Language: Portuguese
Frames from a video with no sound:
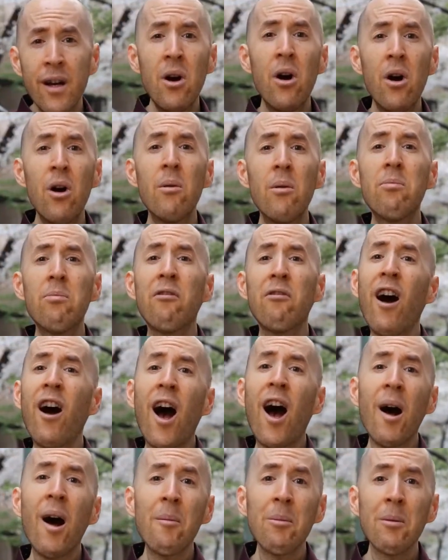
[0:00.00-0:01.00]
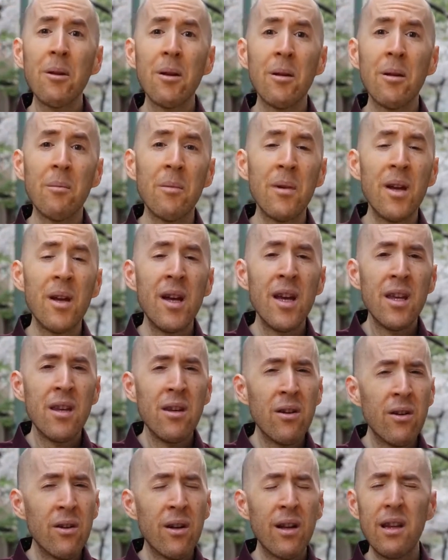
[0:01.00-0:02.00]
Sem problemas.
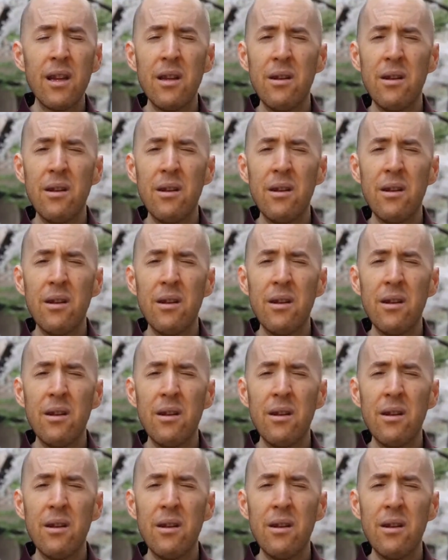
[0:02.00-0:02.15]
Eu...